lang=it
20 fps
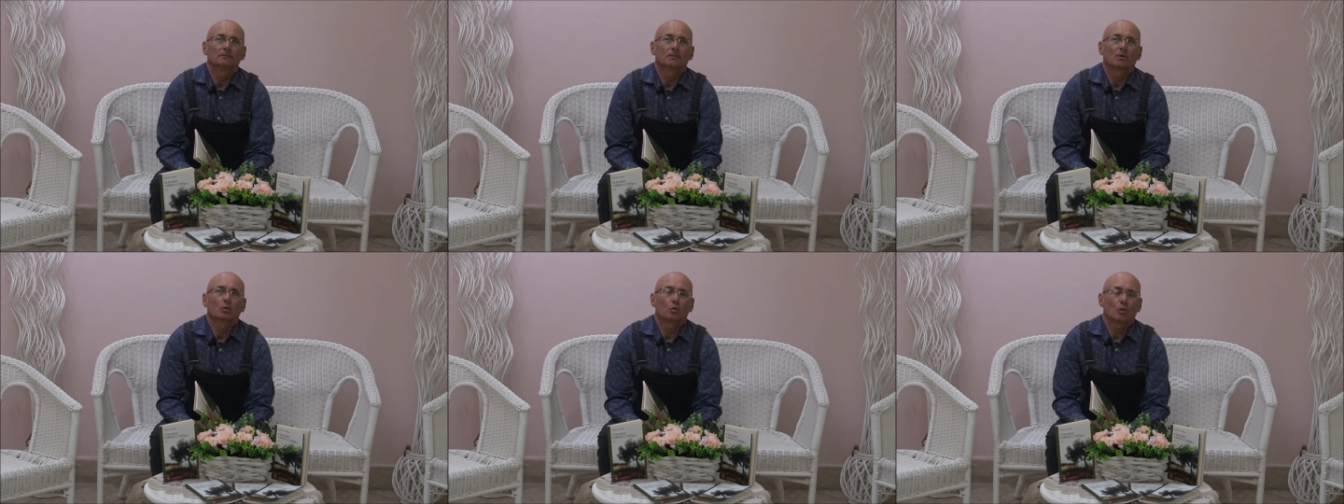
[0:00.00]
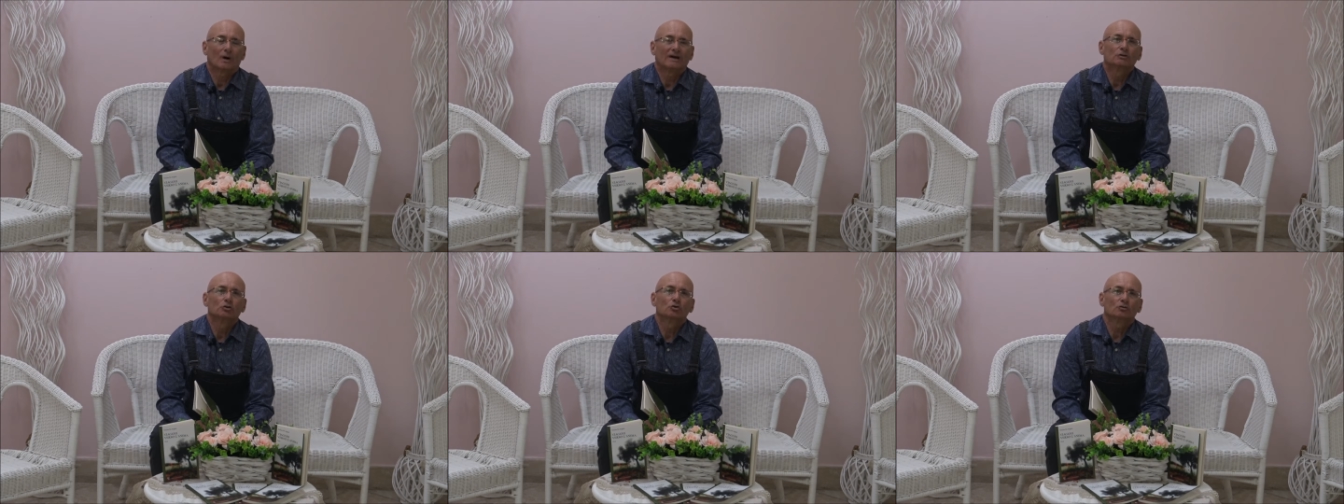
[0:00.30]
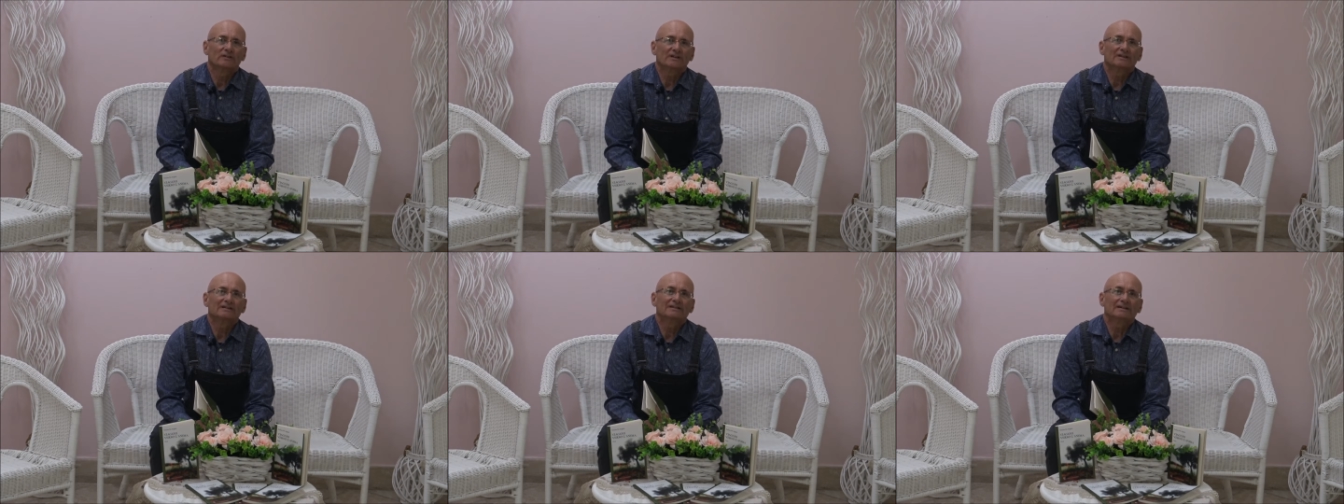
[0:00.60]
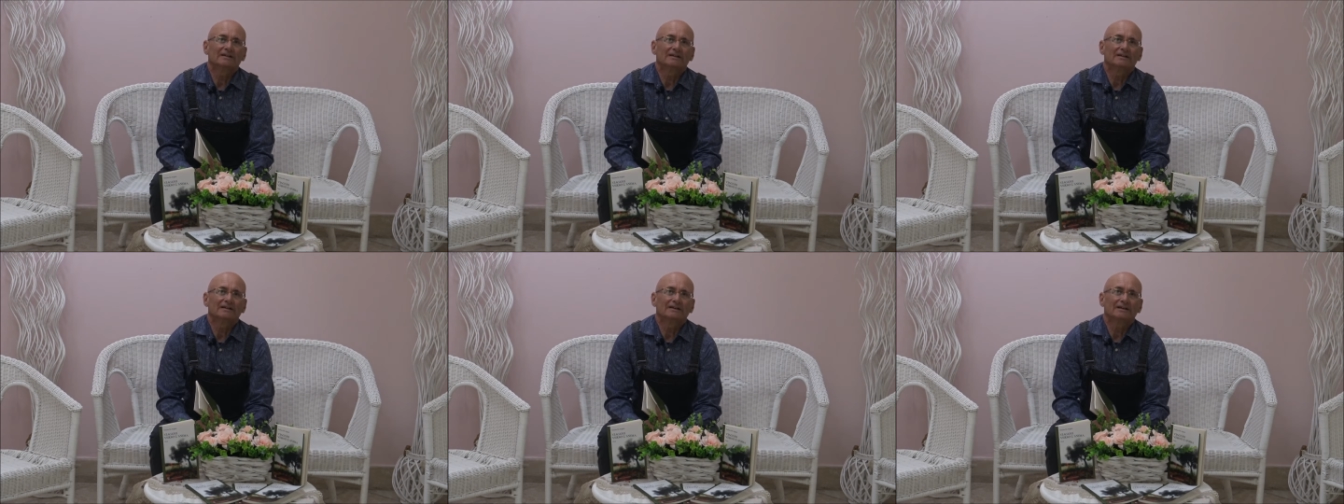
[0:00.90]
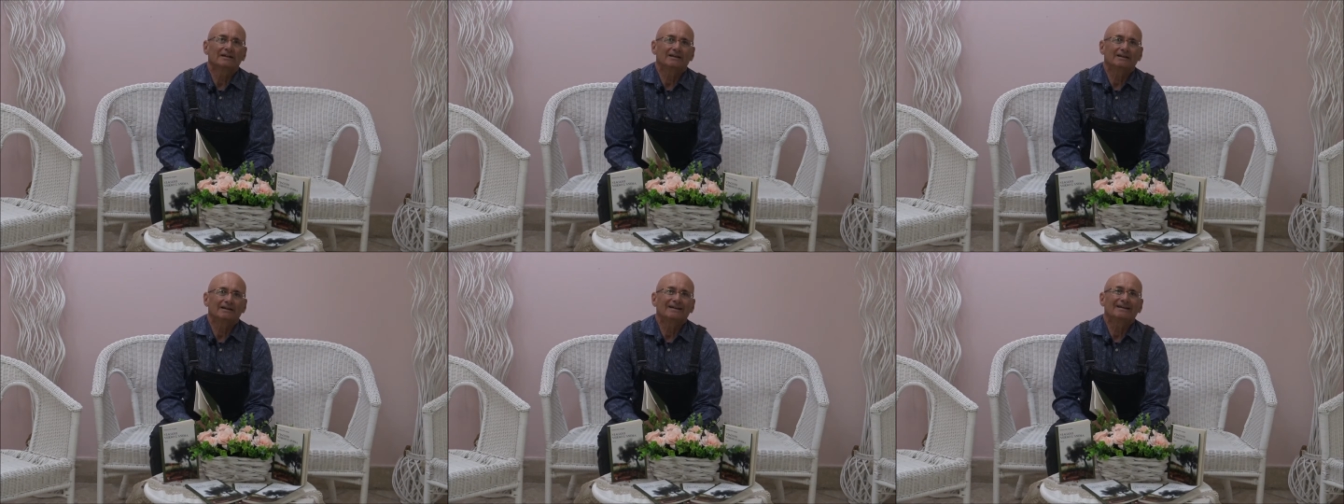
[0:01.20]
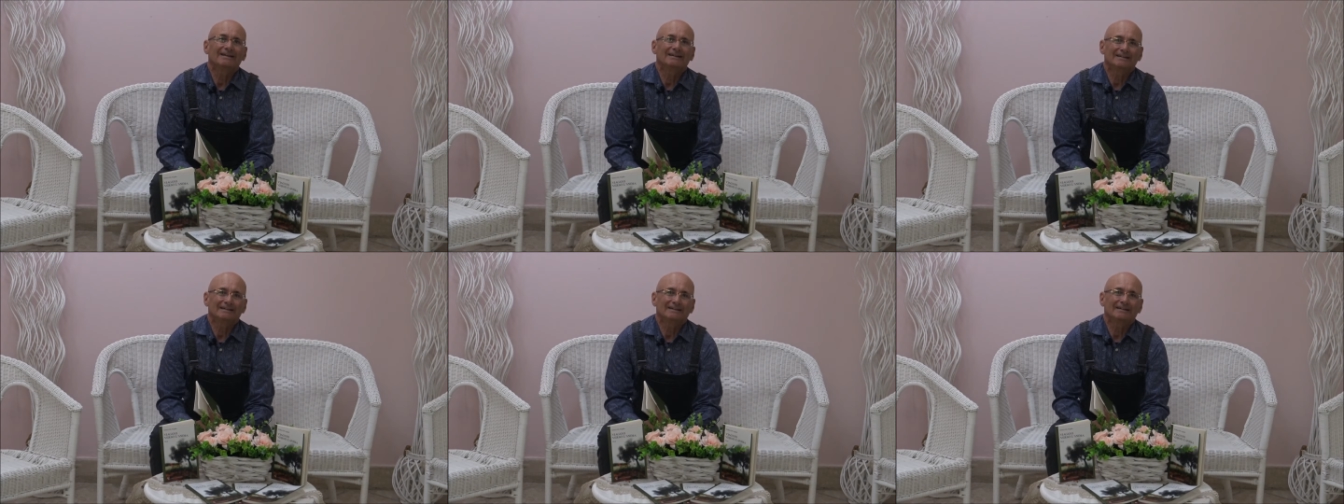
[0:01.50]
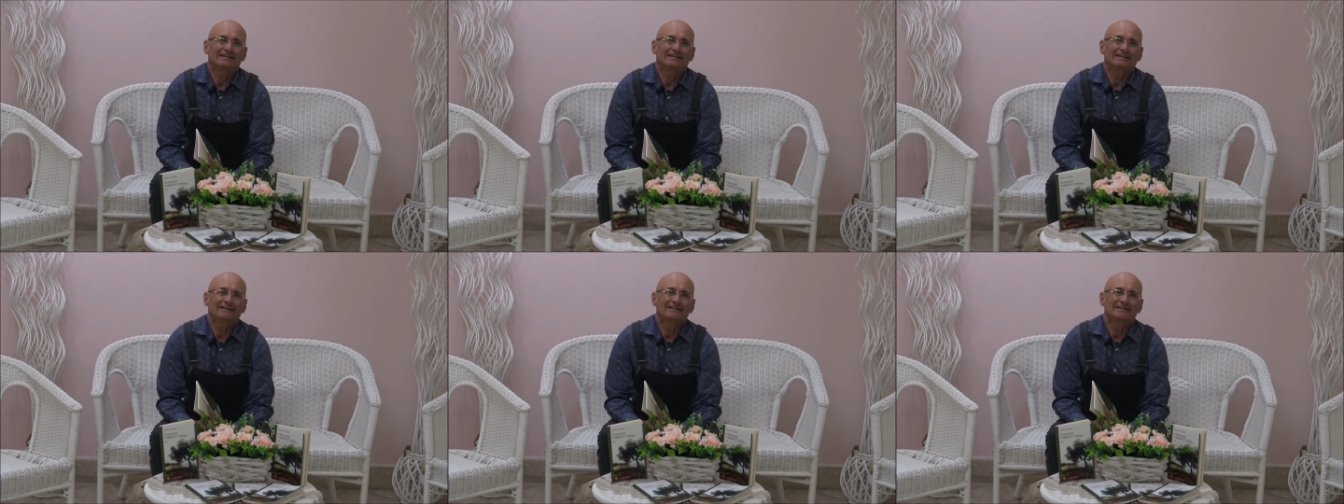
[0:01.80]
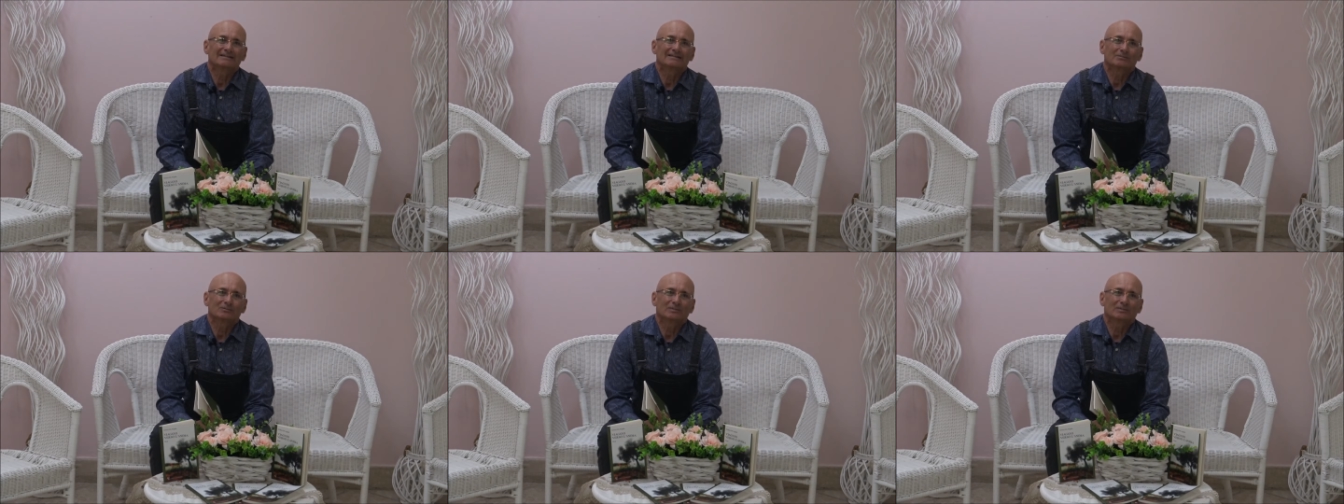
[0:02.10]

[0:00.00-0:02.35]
quando vedi eh, eh